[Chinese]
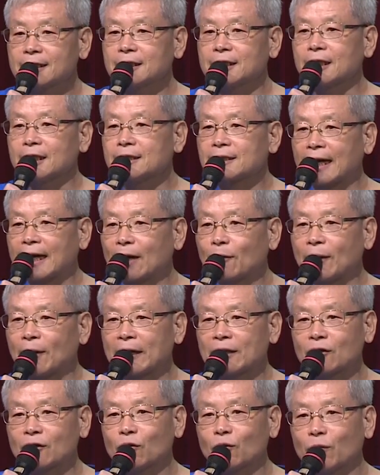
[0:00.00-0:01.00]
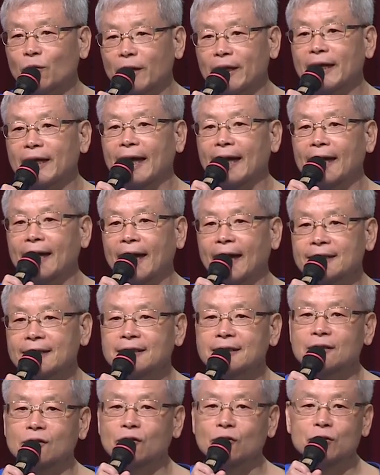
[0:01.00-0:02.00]
检查完后回来，还
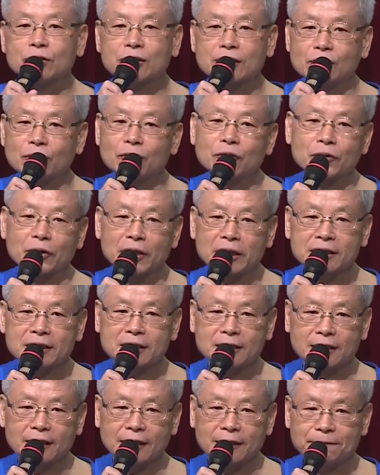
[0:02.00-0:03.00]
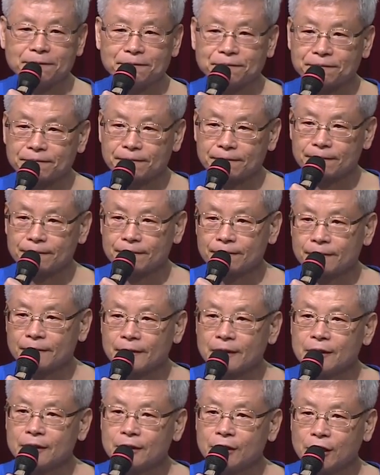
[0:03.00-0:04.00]
是都是用原始点，
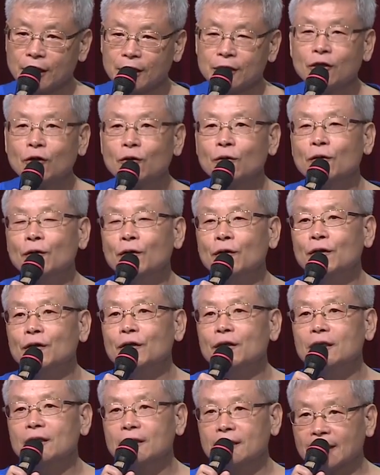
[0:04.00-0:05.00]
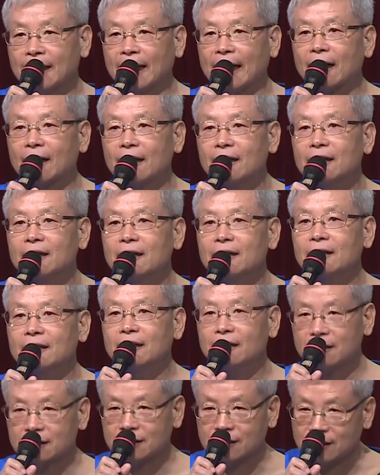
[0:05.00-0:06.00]
前后一样，
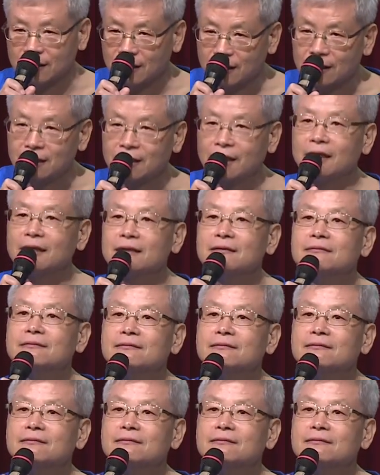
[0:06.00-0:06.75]
二十一天。